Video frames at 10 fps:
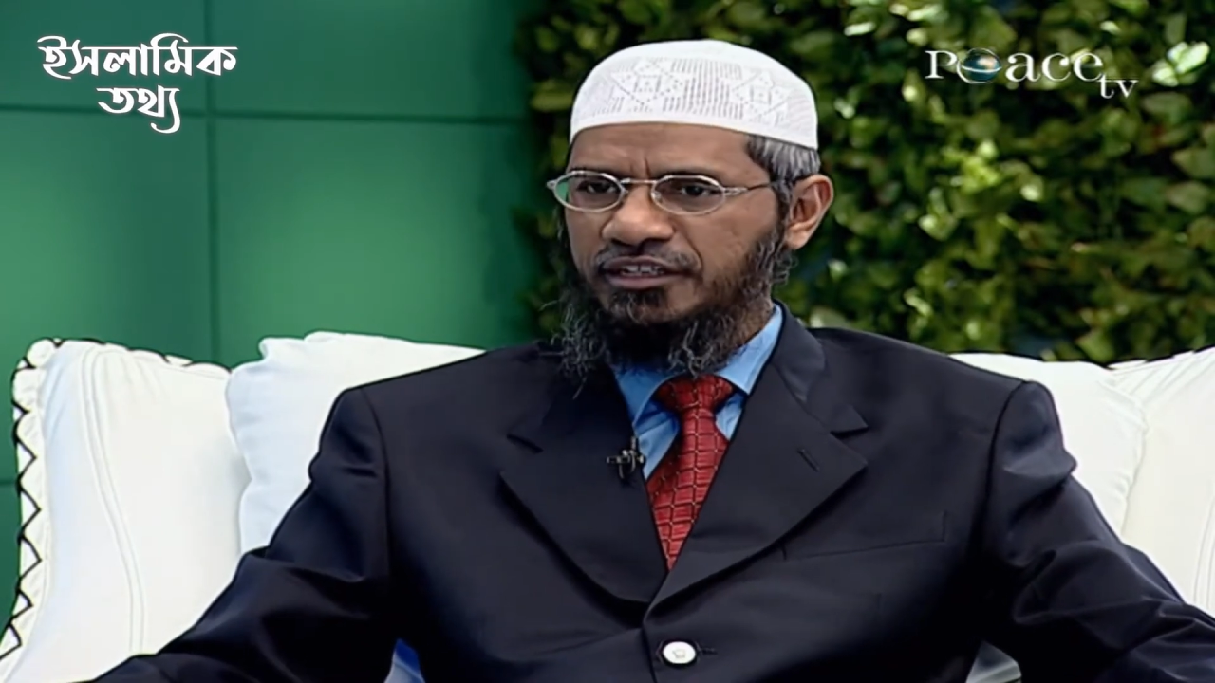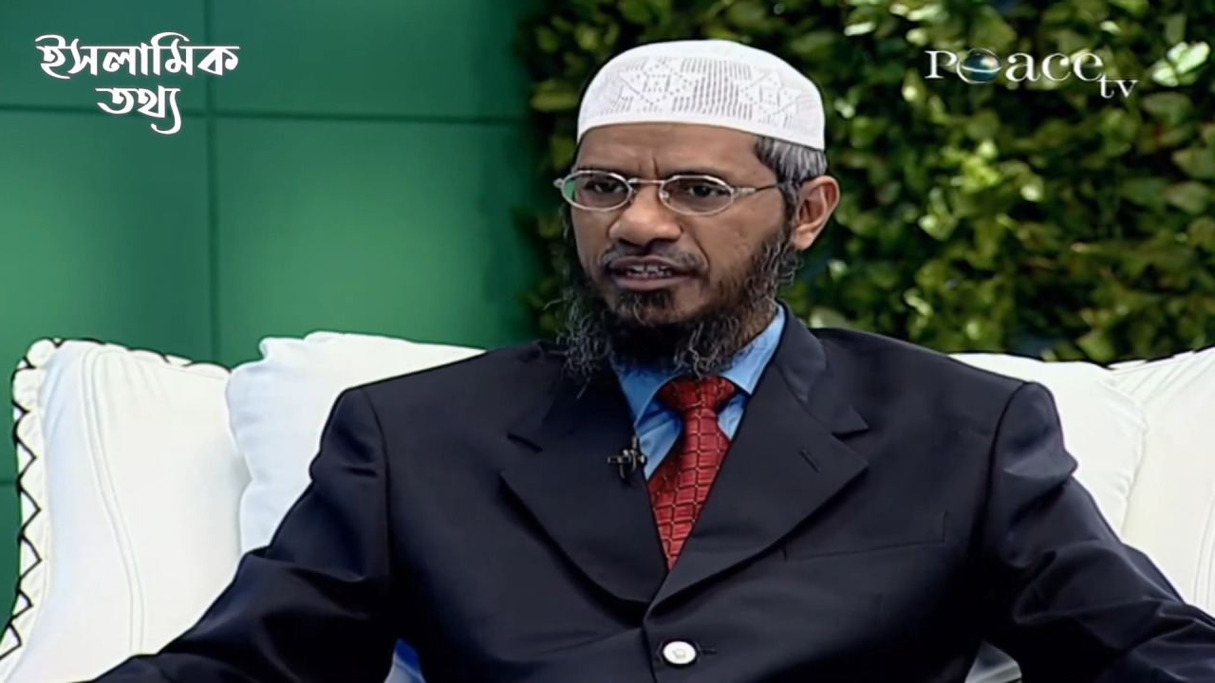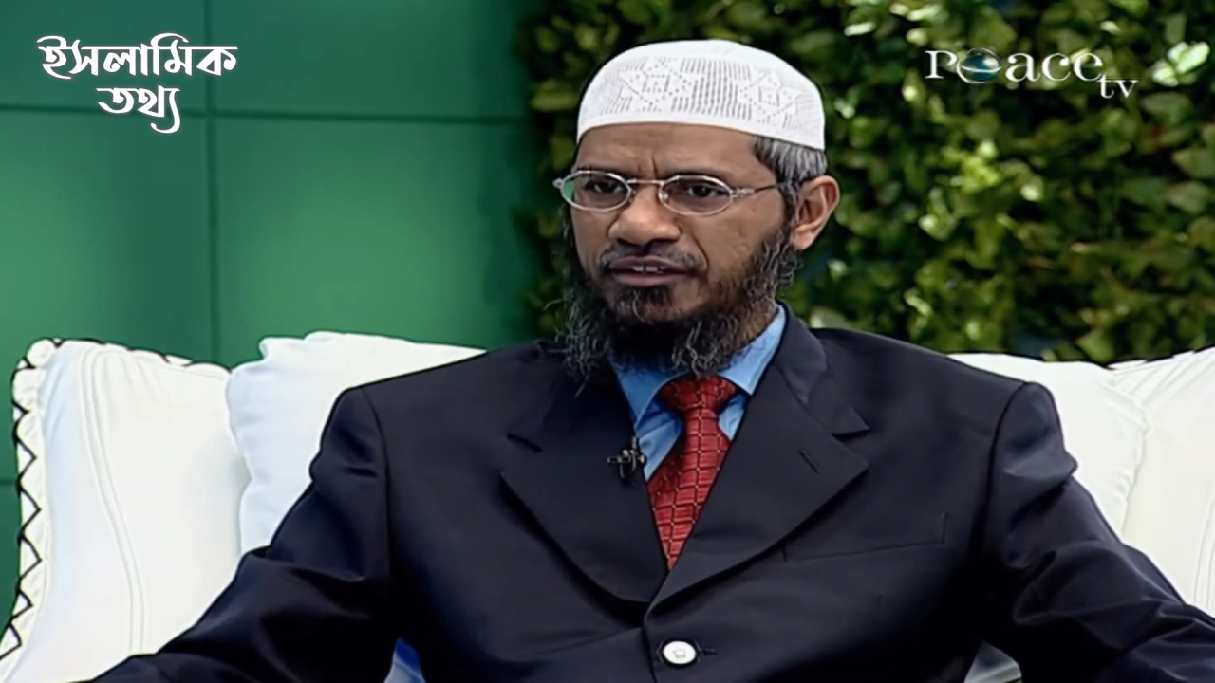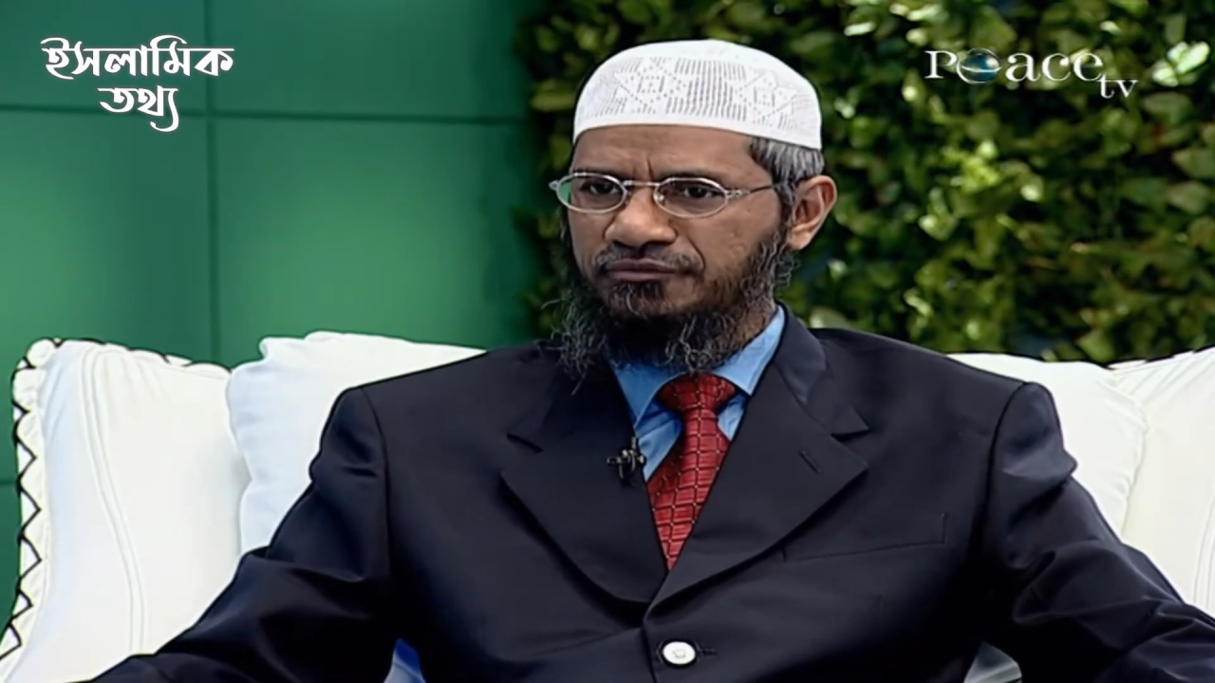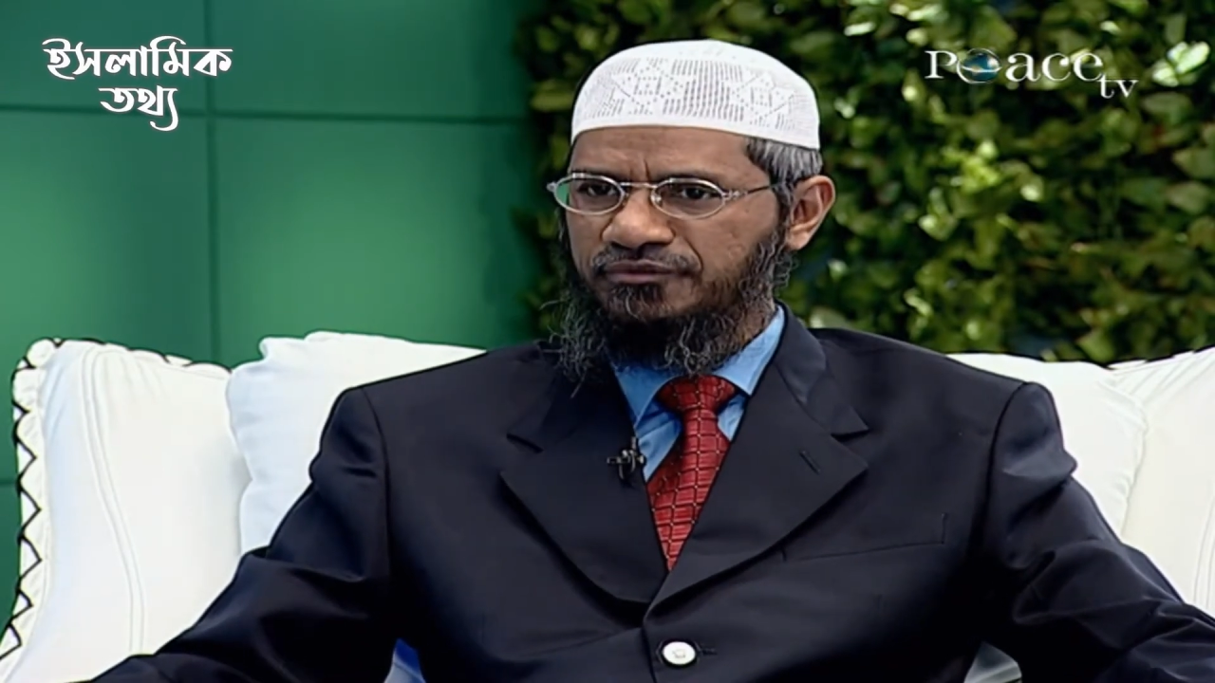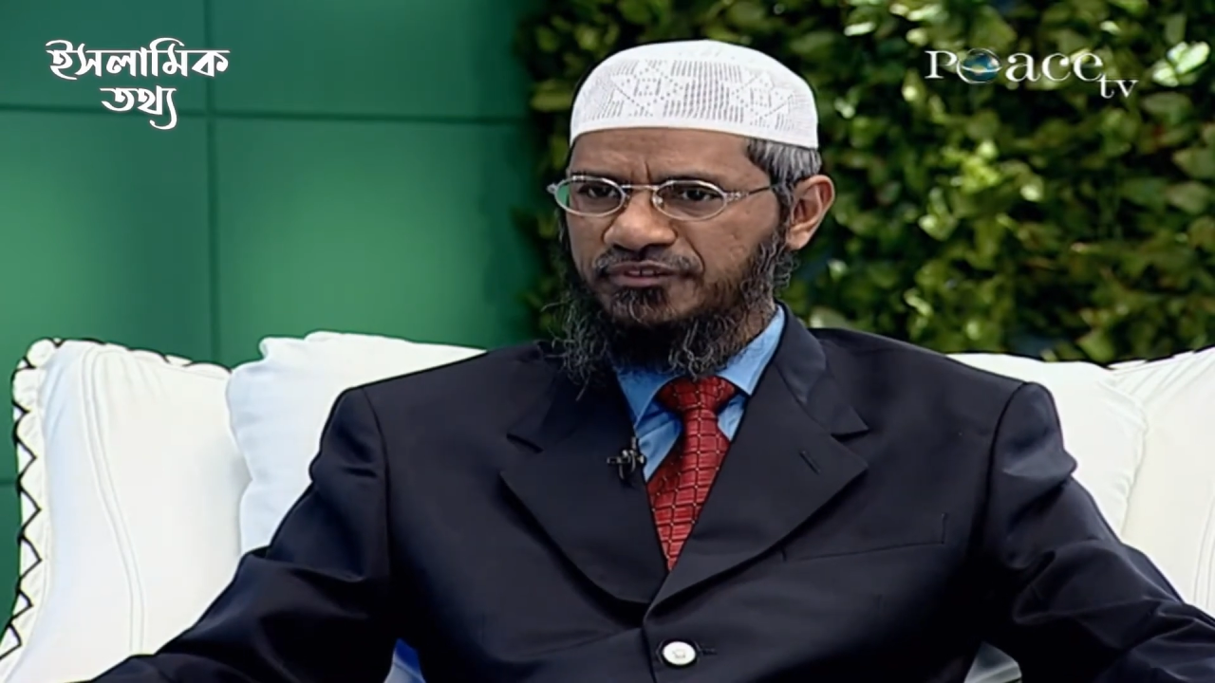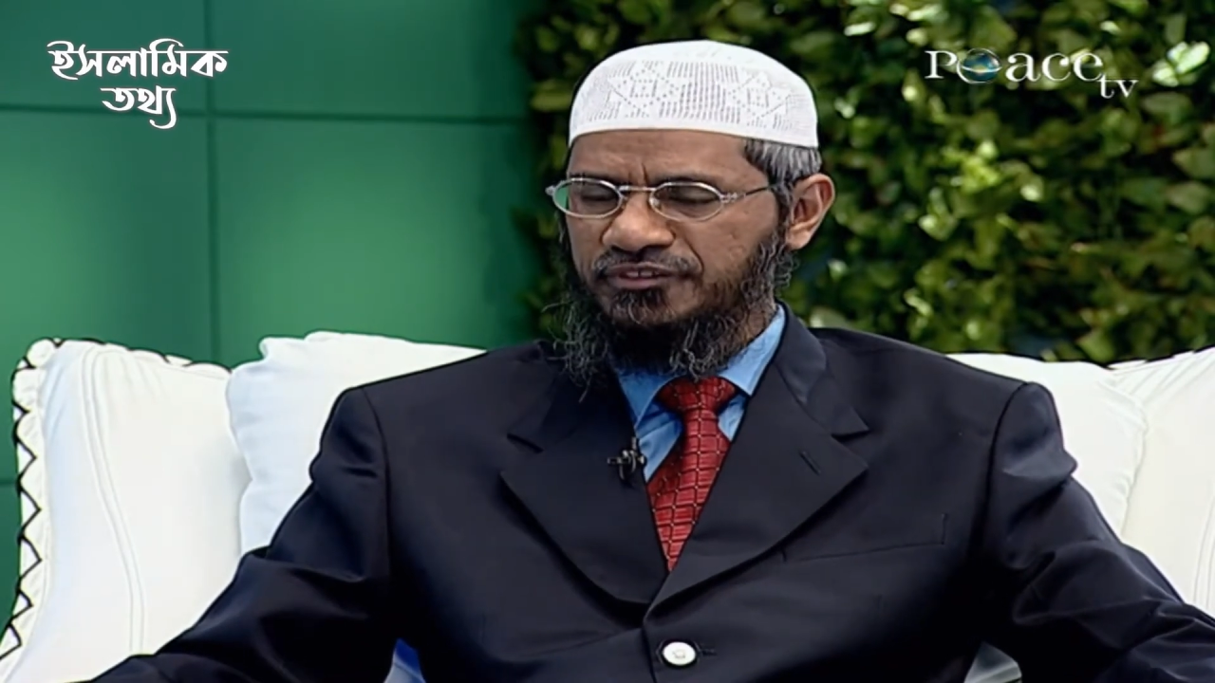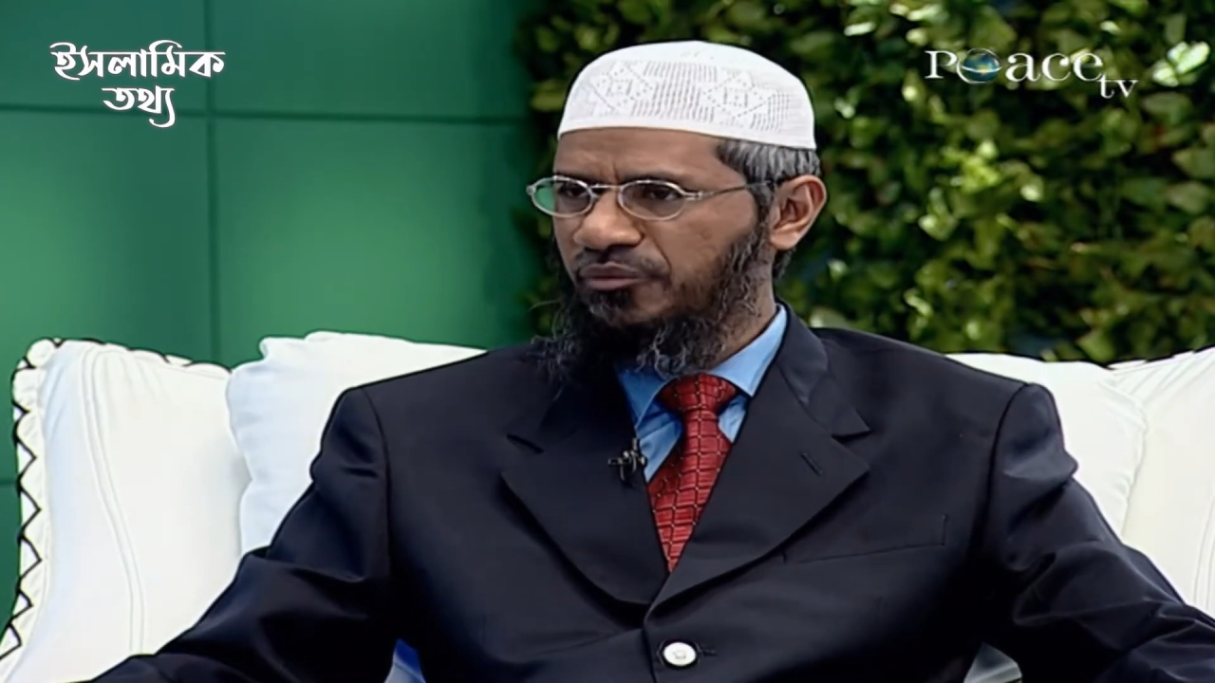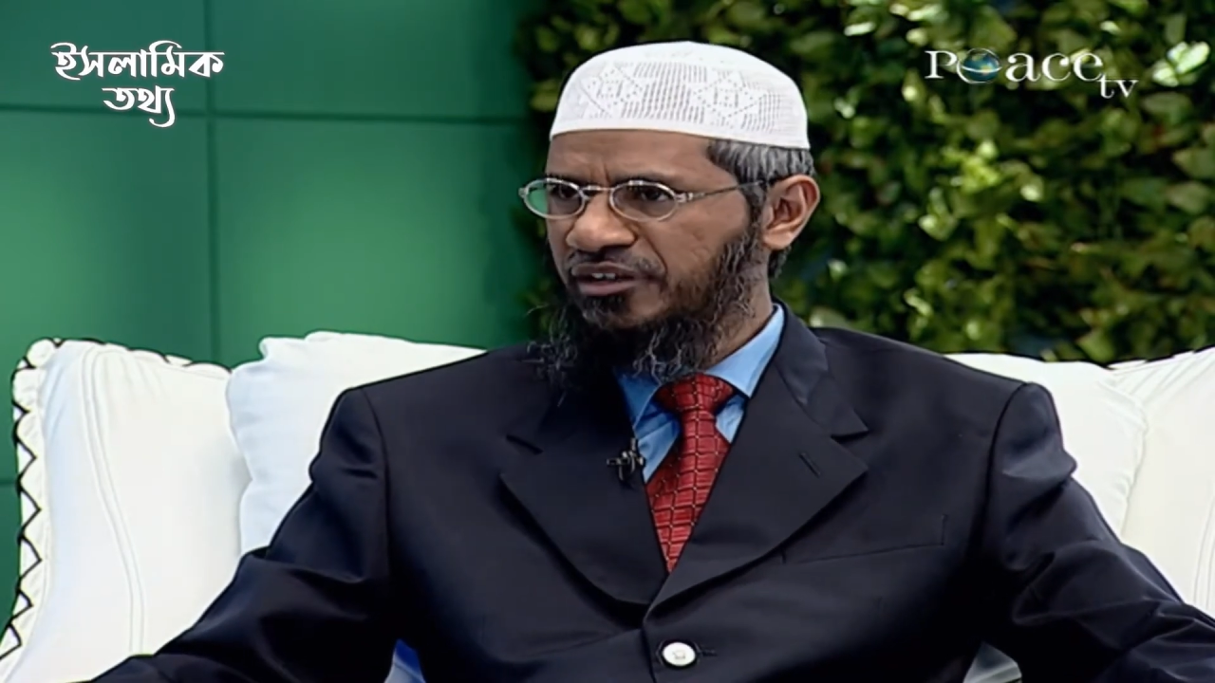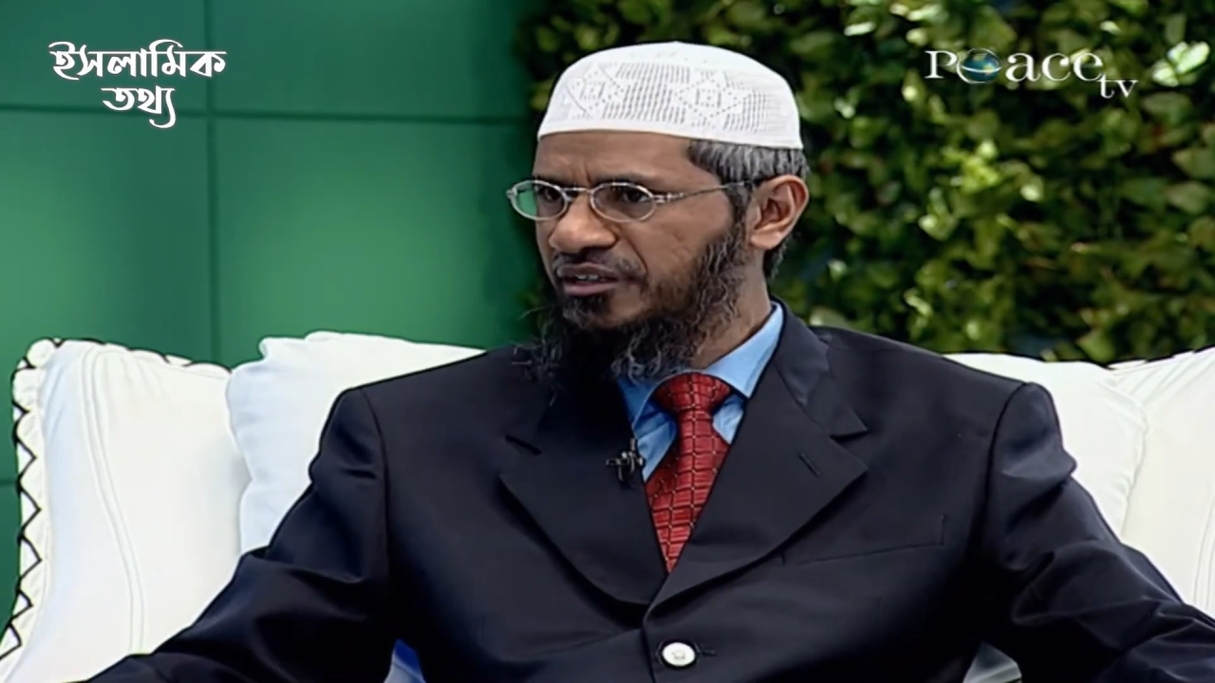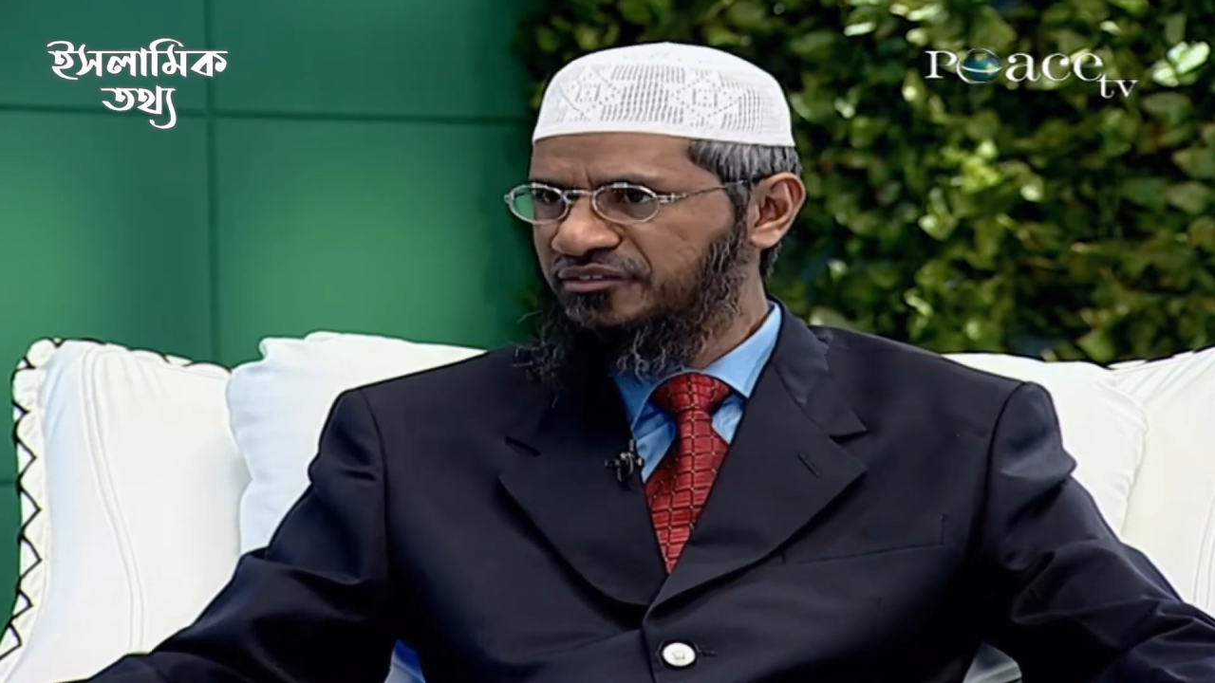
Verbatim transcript: কেউ খেজুর দিলে